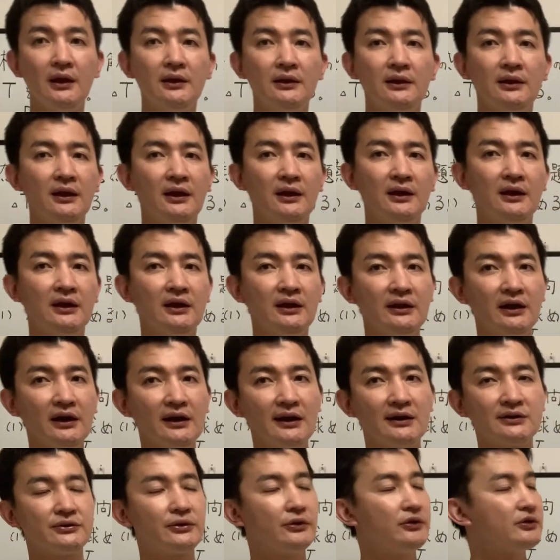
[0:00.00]
で、だか
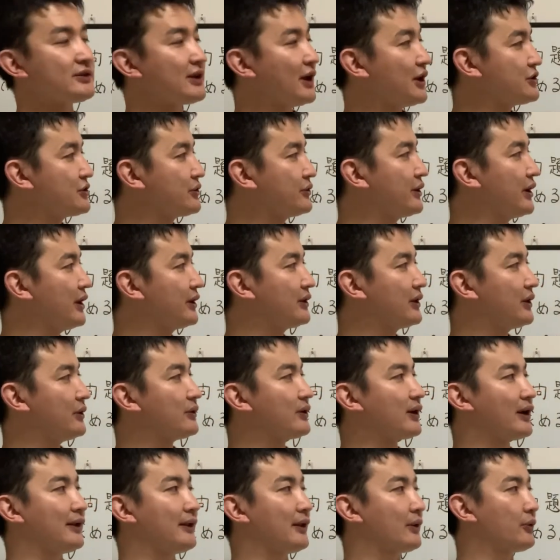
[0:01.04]
れを最初にやってる
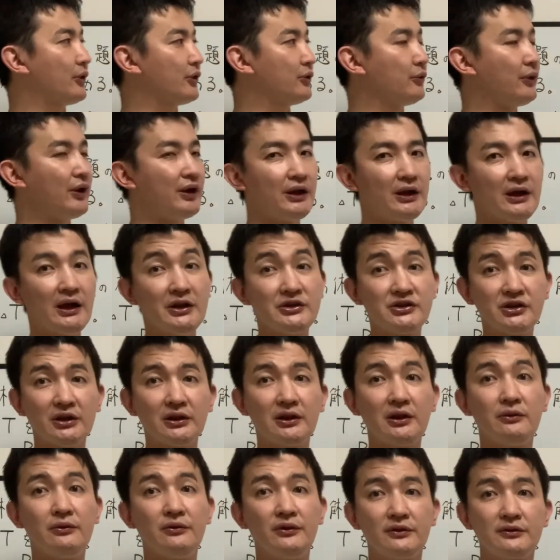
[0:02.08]
からね、これ上に書いちゃっ
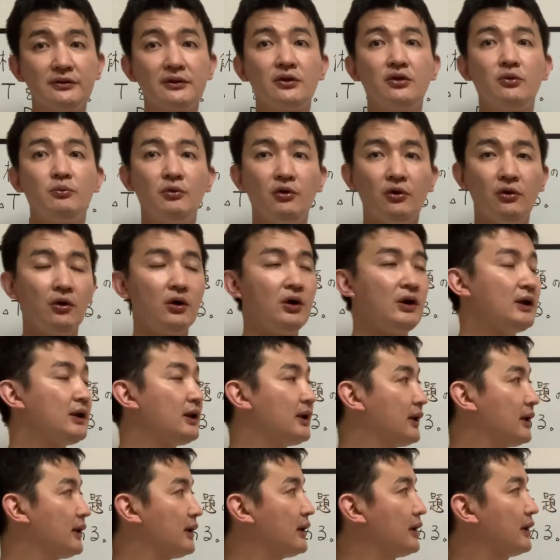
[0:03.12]
てるんですけども、
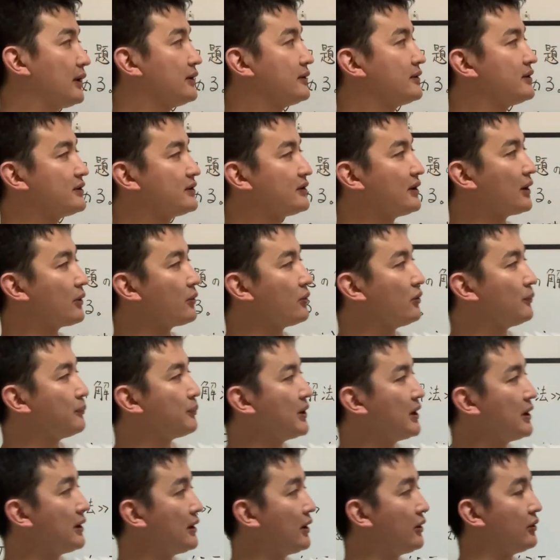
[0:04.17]
えー、実はこの
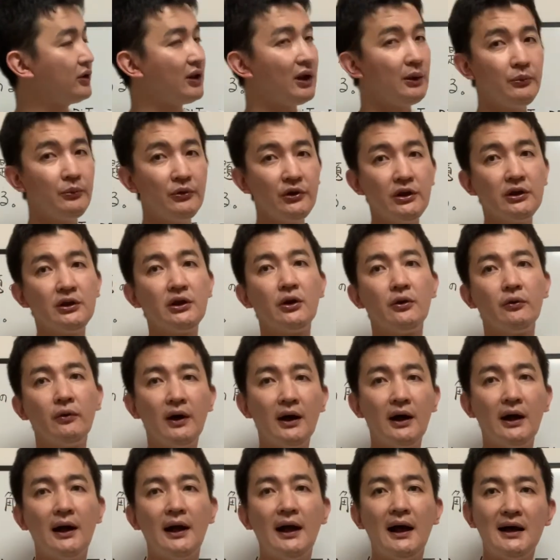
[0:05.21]
P デルタ V っていうの
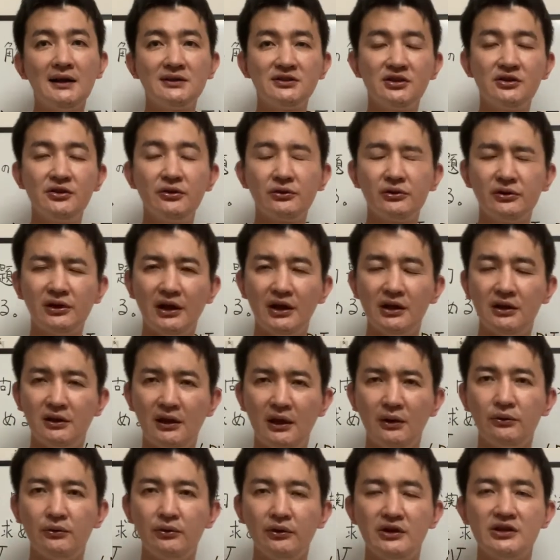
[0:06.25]
は圧力が一定
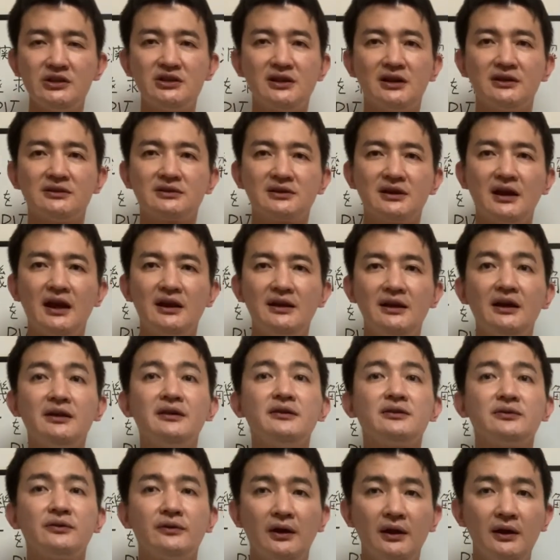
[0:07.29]
の時しか使えないんで
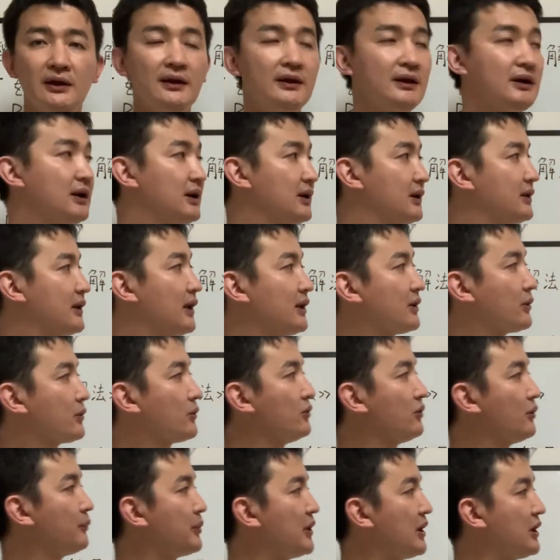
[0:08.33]
すよね。だってこ
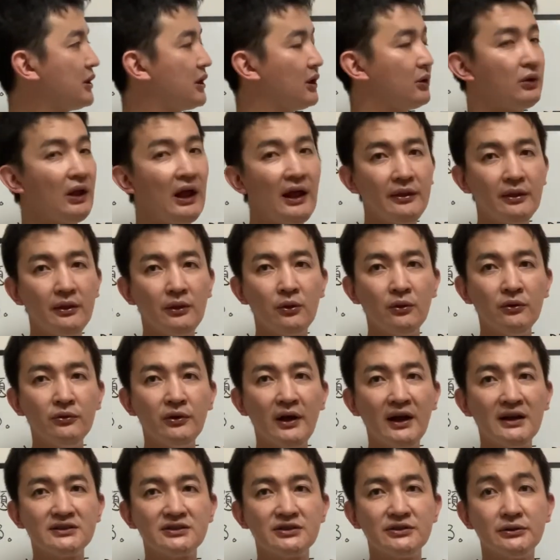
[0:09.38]
の P ってどの
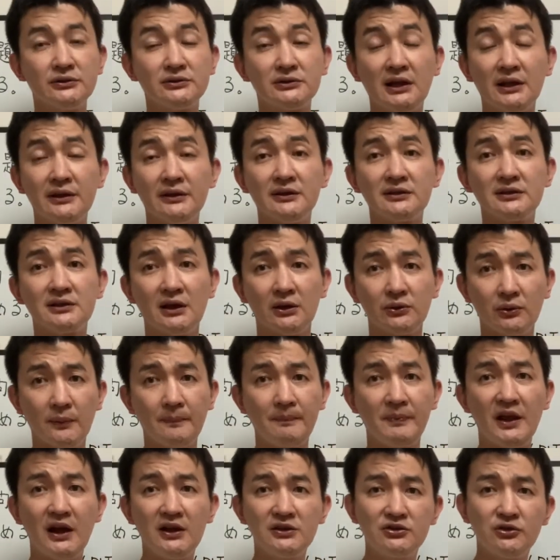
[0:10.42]
圧力なんですかと。
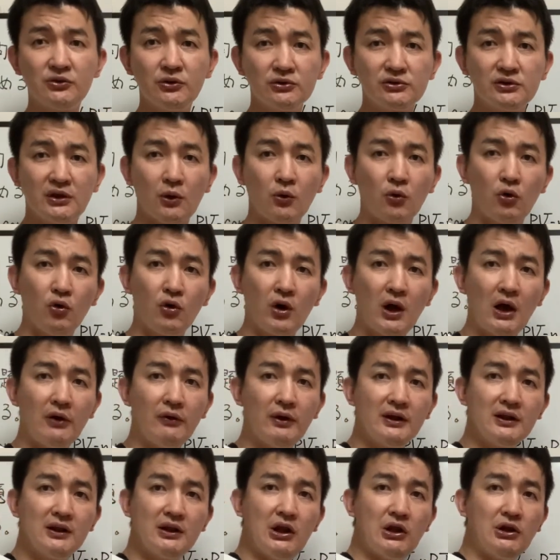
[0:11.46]
圧力がこう変
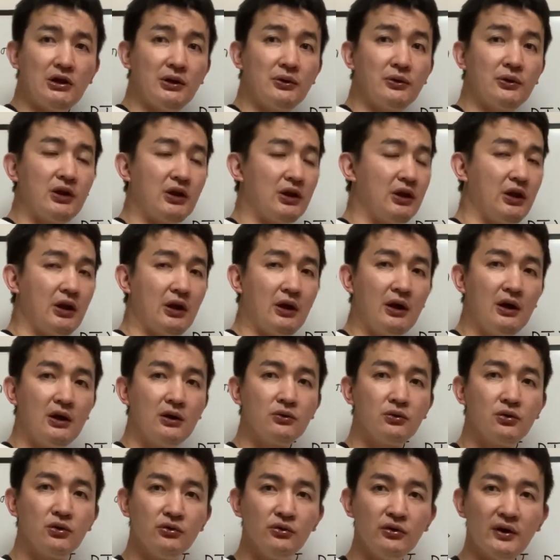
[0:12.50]
わっていった時に、
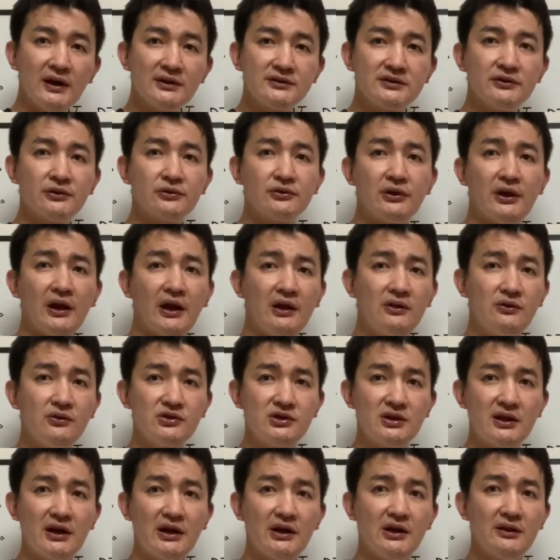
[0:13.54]
どの圧力代入し
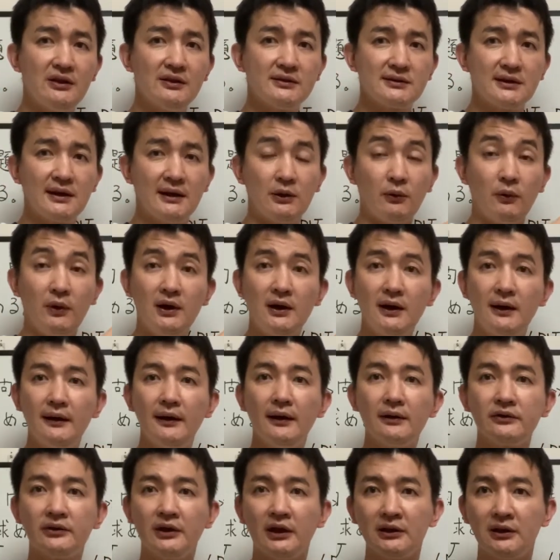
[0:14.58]
たらいいんですかって分からな
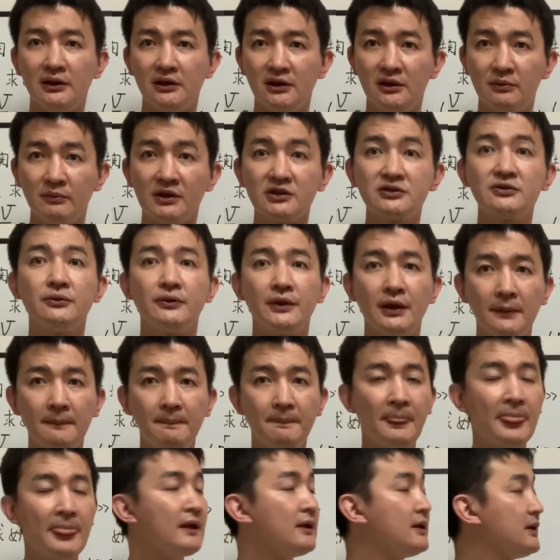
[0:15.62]
くなっていきますよね。
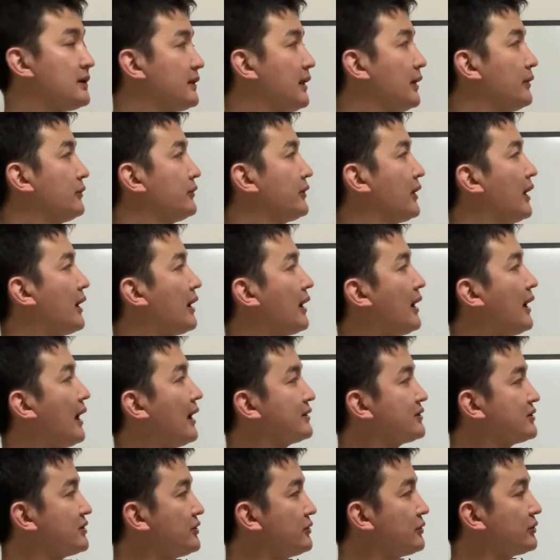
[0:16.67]
なので、
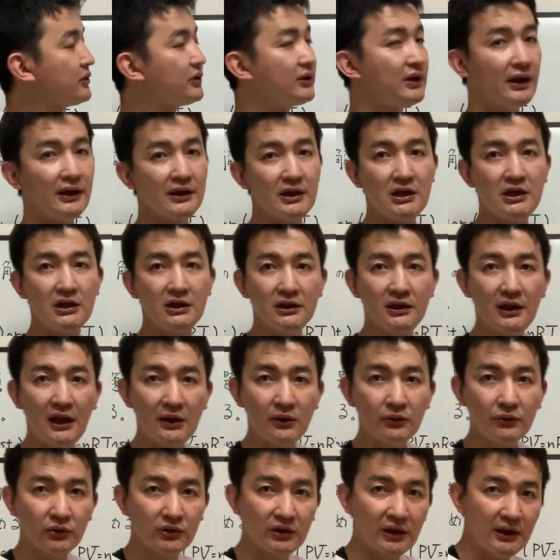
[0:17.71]
圧力が一定
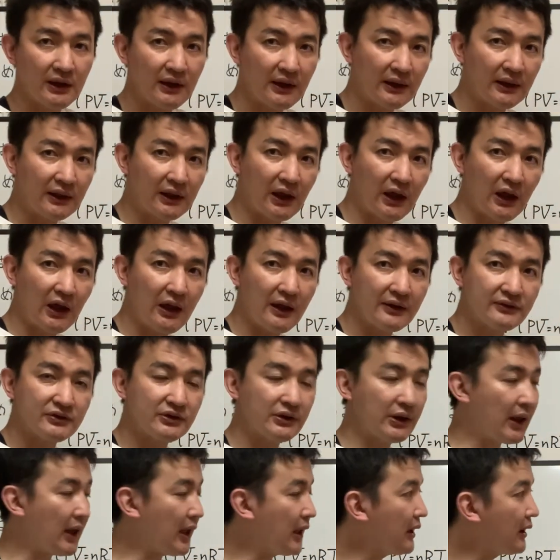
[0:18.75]
の時、低圧
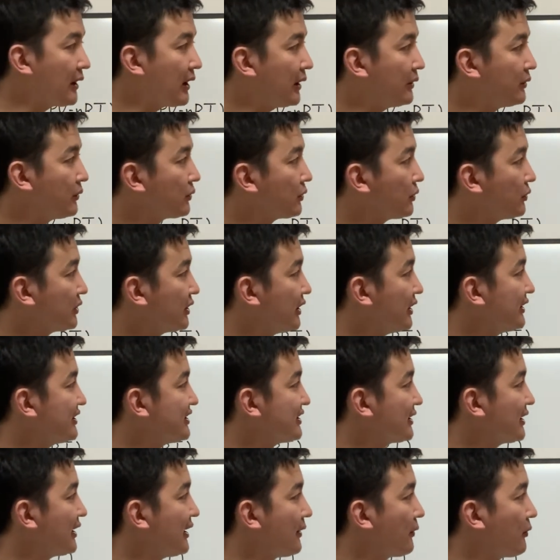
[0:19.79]
変換の時
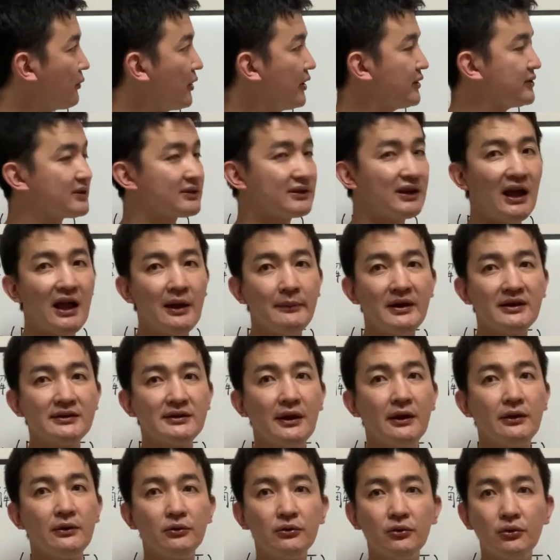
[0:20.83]
しかこれ使えませ
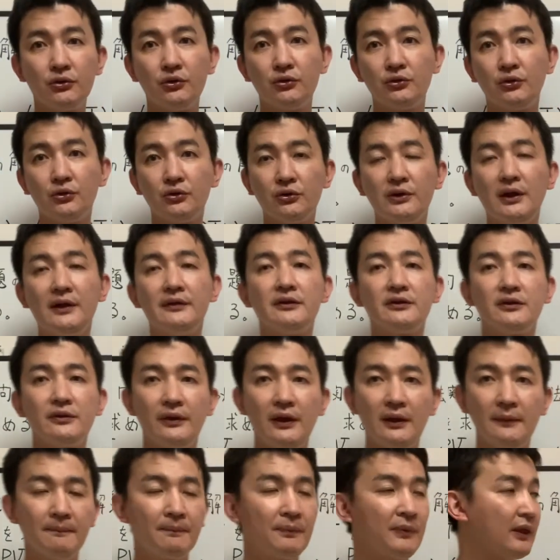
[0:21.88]
んよということなんです
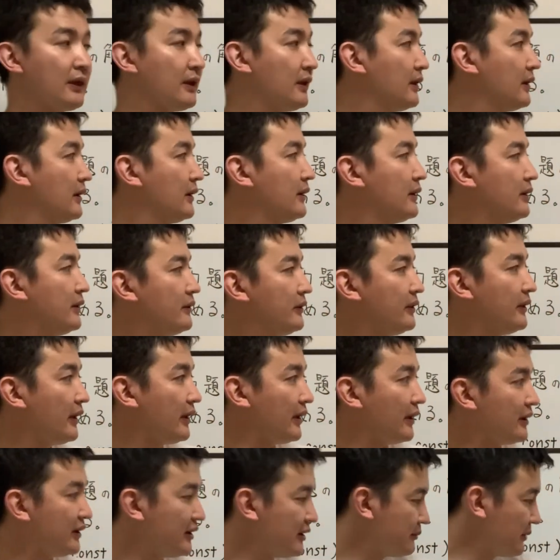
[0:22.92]

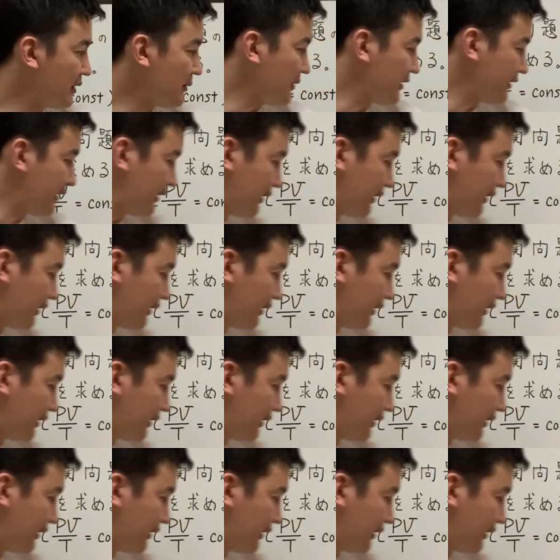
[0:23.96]
ね。、今まで